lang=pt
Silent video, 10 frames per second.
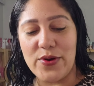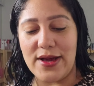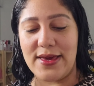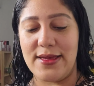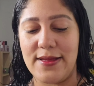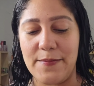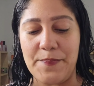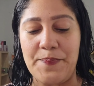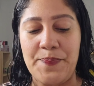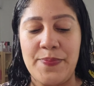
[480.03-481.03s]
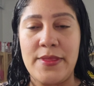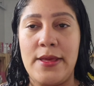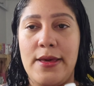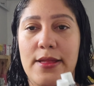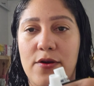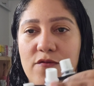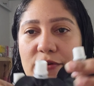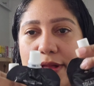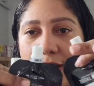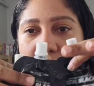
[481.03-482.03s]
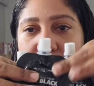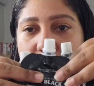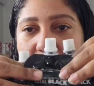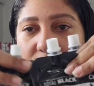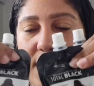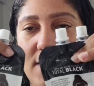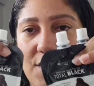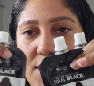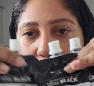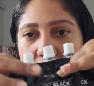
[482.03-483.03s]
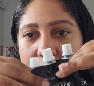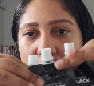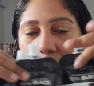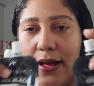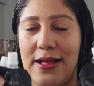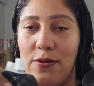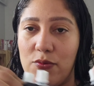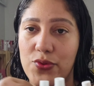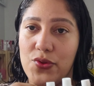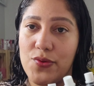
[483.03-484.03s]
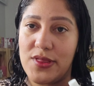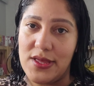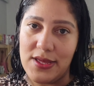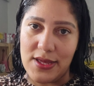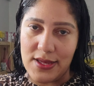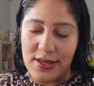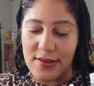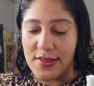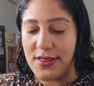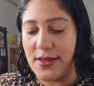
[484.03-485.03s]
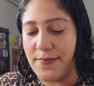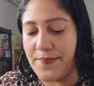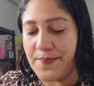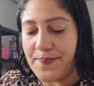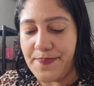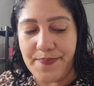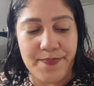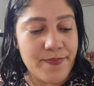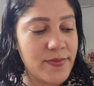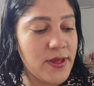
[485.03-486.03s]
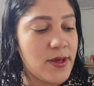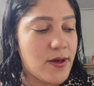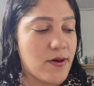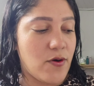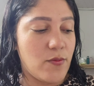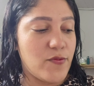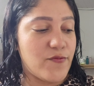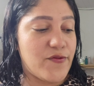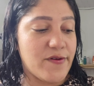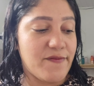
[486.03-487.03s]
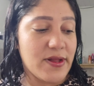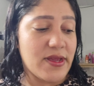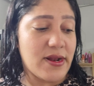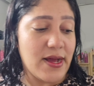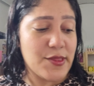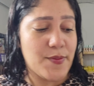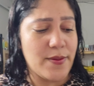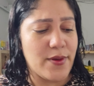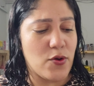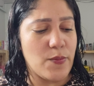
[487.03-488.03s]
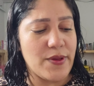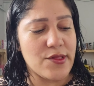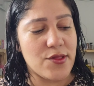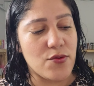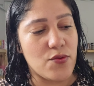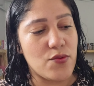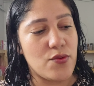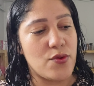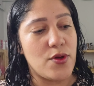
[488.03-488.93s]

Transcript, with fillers: por aqui, né? Então, foi três máscaras dessa Black. Cada uma custou 5,15. Como foi frete grátis, também compensou.